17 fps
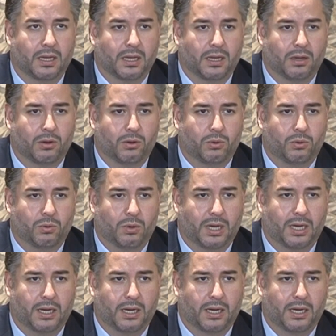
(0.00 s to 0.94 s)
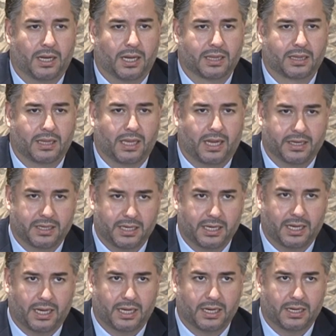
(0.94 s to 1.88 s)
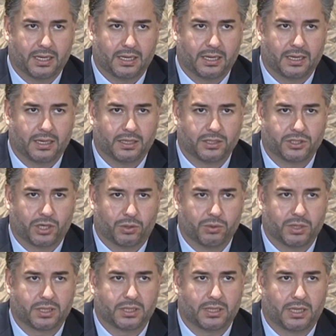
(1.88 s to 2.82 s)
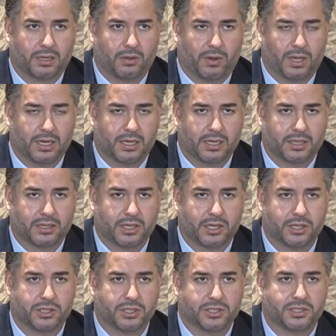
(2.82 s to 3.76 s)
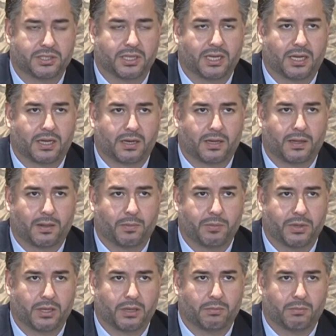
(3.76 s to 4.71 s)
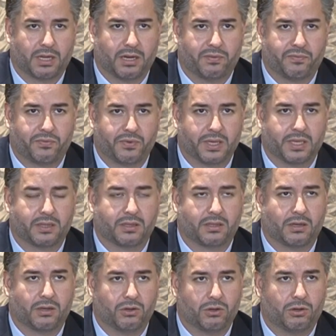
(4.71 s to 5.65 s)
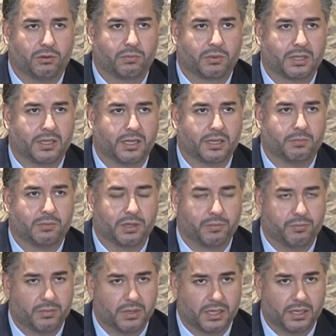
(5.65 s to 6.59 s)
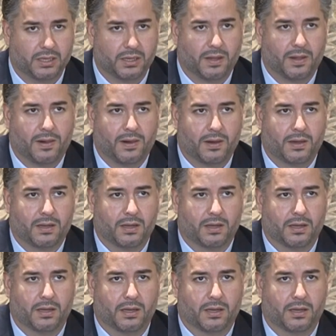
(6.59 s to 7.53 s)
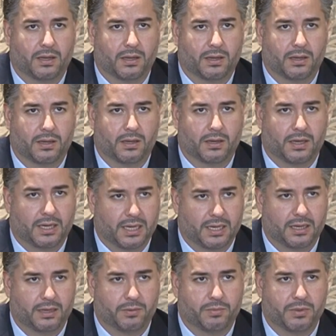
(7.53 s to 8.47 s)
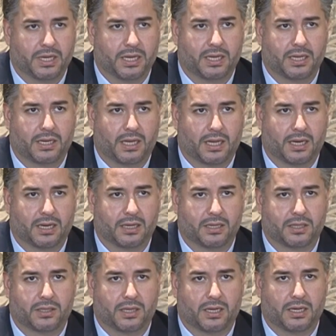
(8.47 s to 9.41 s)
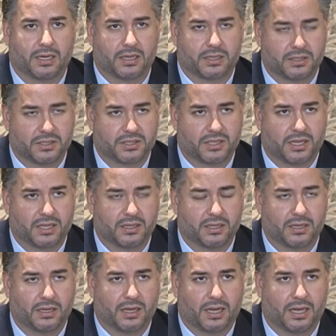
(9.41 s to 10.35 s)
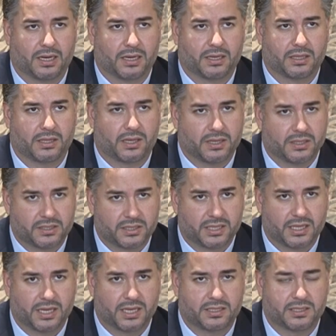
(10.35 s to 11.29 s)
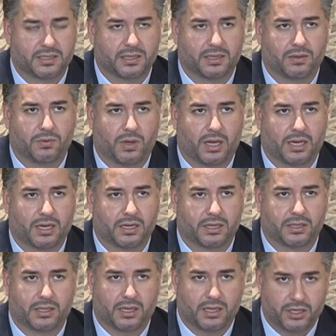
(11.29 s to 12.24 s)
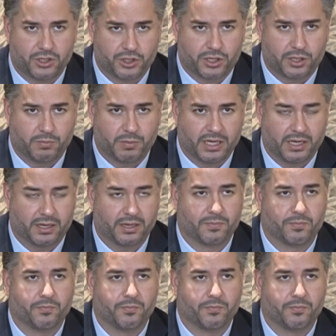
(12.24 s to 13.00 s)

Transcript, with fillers: وأطلعناه على جولتنا وعلى نتائج الزيارة بملفات اليوم كتير مهمة آه، للبنان على النطاق الاقتصادي على النطاق السياسي وعلى النطاق الاجتماعي